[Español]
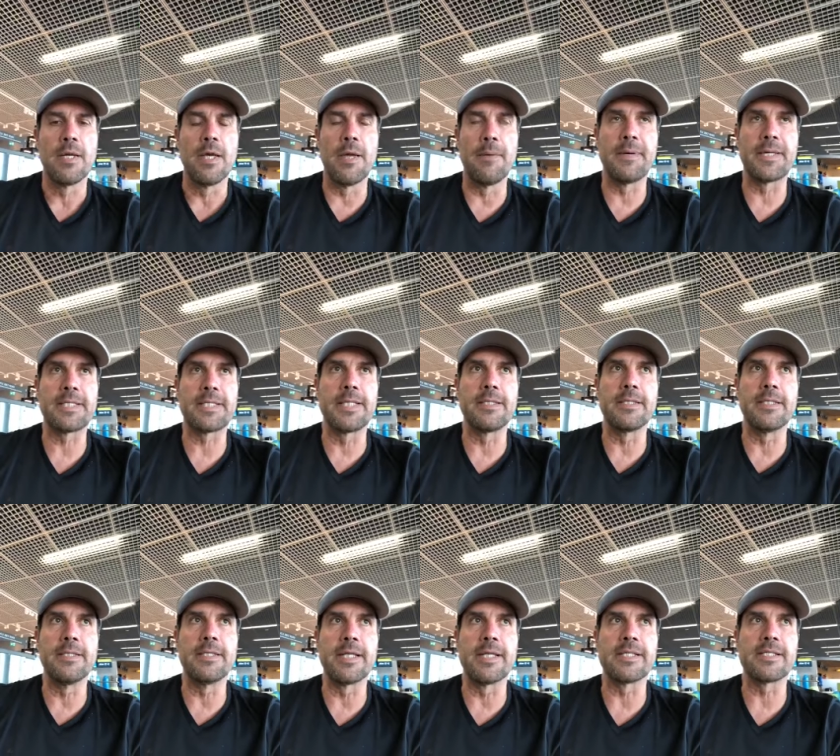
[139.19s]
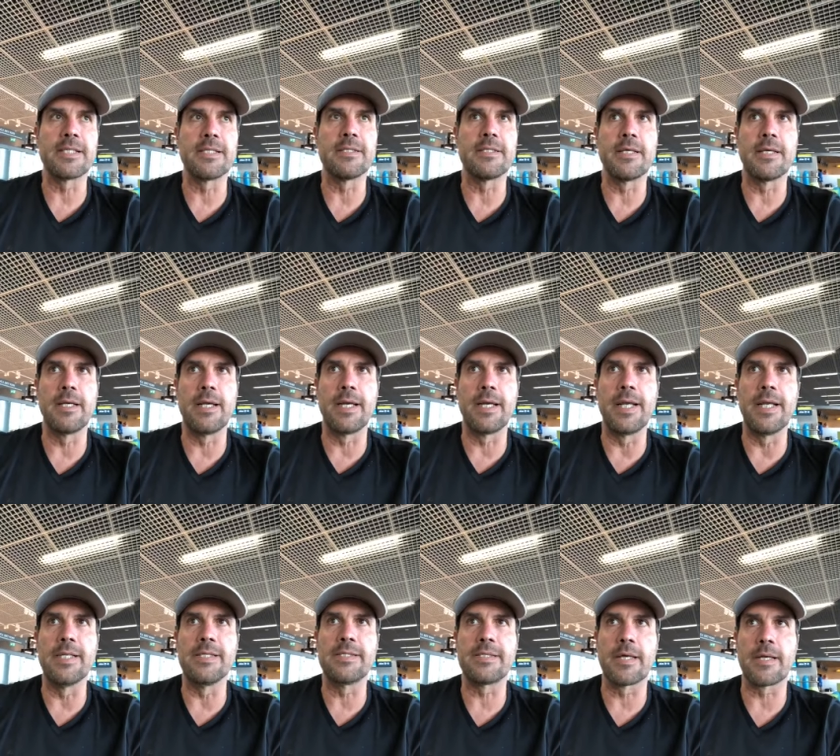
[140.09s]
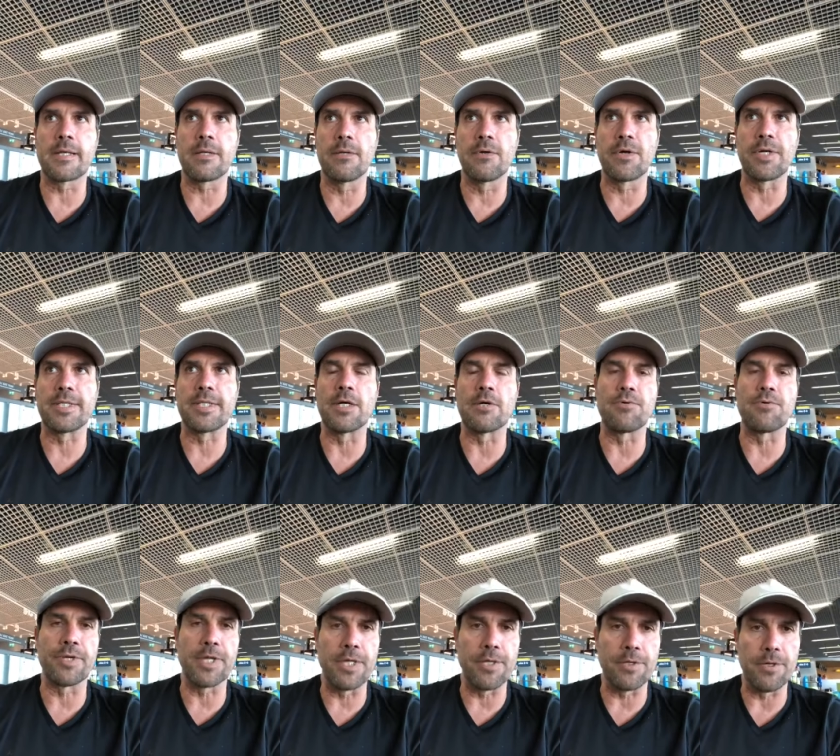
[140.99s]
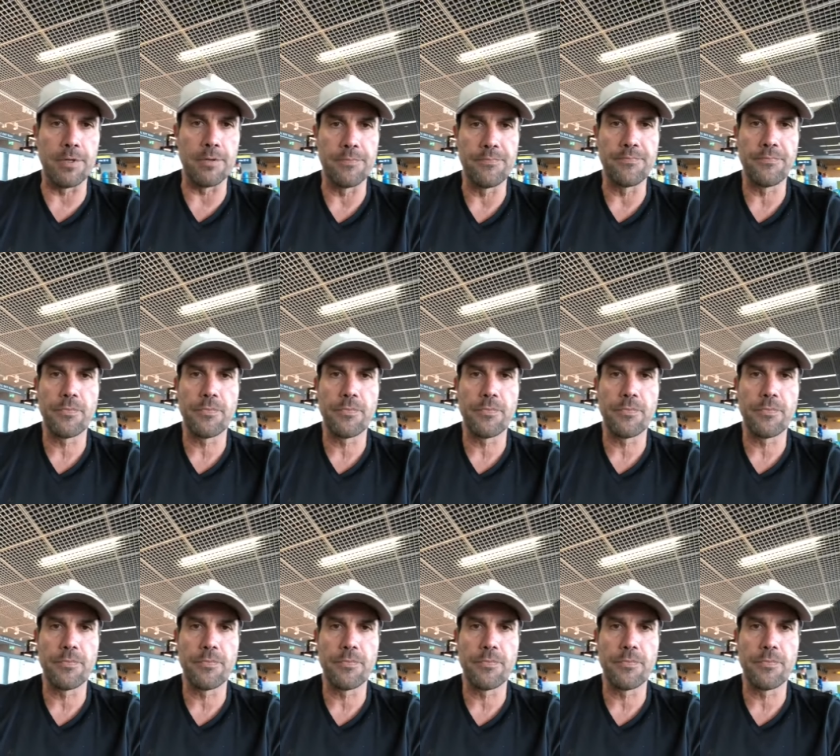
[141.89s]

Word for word: es bastante interesante analizar lo que está ocurriendo